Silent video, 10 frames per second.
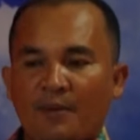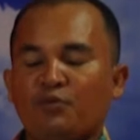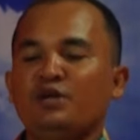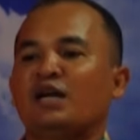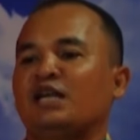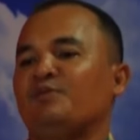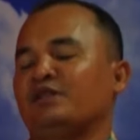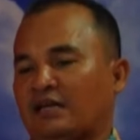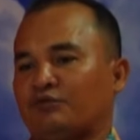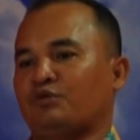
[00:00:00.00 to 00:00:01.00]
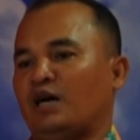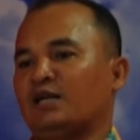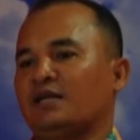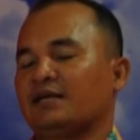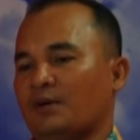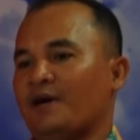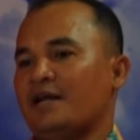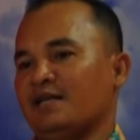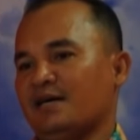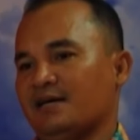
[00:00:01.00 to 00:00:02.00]
apapun yang diminta Tuhan
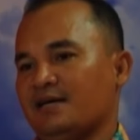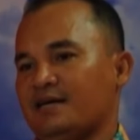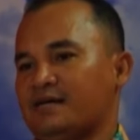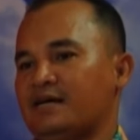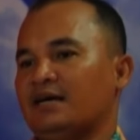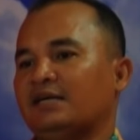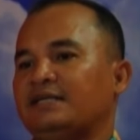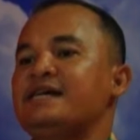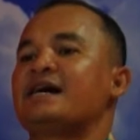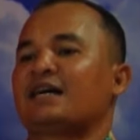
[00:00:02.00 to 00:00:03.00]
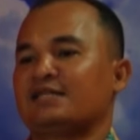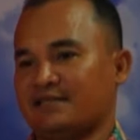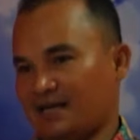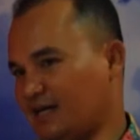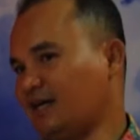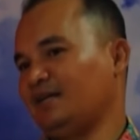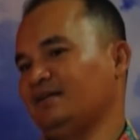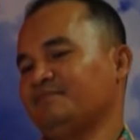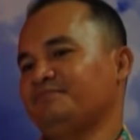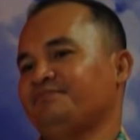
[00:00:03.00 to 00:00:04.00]
kepadanya, dia akan serahkan.
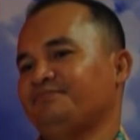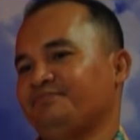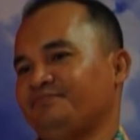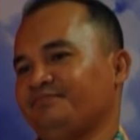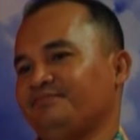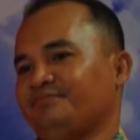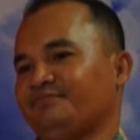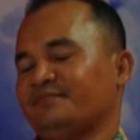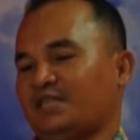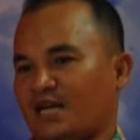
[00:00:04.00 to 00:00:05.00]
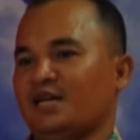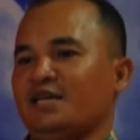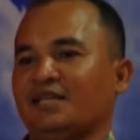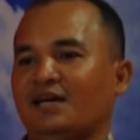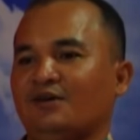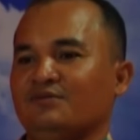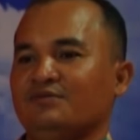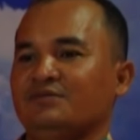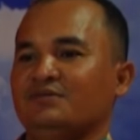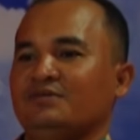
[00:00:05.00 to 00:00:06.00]
Karena dia tahu,
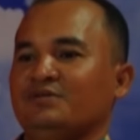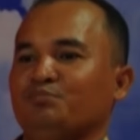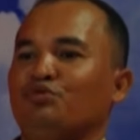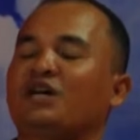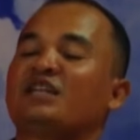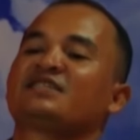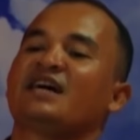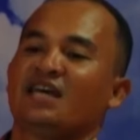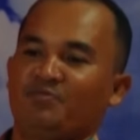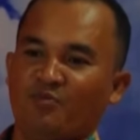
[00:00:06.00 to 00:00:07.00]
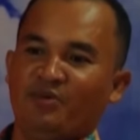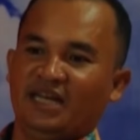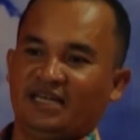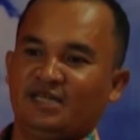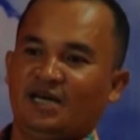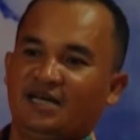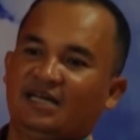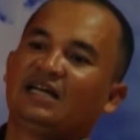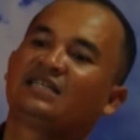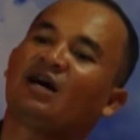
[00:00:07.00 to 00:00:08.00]
bukan saya pemiliknya,
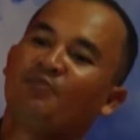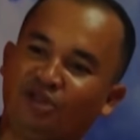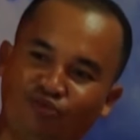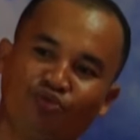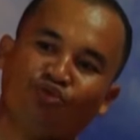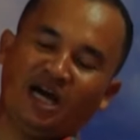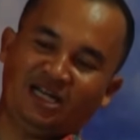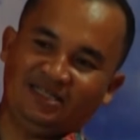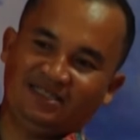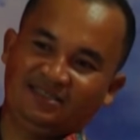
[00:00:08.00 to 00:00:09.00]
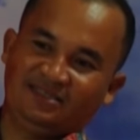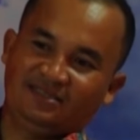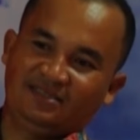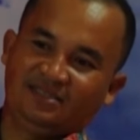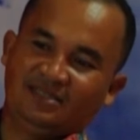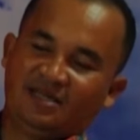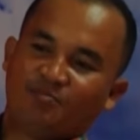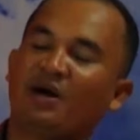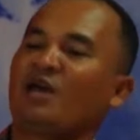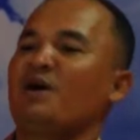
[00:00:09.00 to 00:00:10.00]
tapi Tuhan.
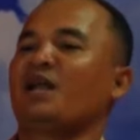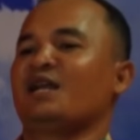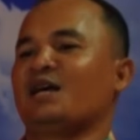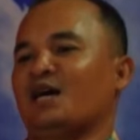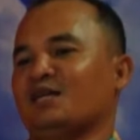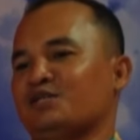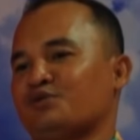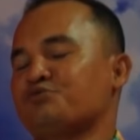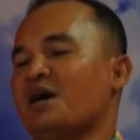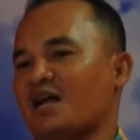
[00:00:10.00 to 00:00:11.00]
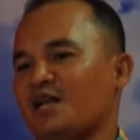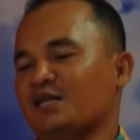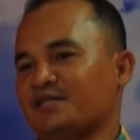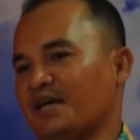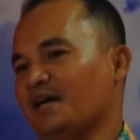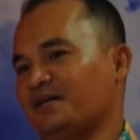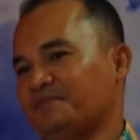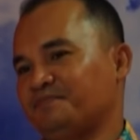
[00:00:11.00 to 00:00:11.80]
Bagaimana dengan saudara dan saya?